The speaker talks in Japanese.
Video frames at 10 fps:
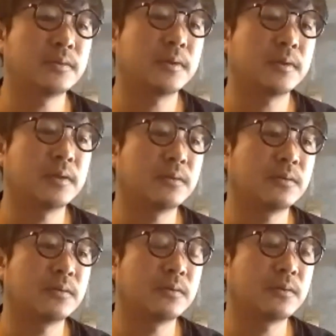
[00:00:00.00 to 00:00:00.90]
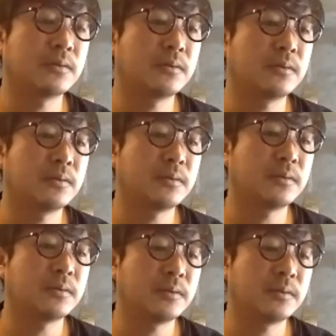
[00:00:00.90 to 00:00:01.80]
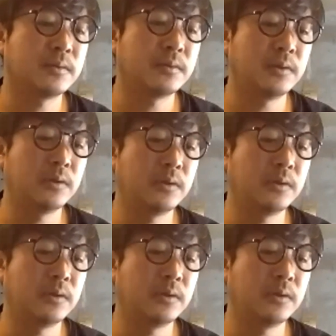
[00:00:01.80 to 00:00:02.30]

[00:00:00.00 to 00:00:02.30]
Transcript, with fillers: あのー、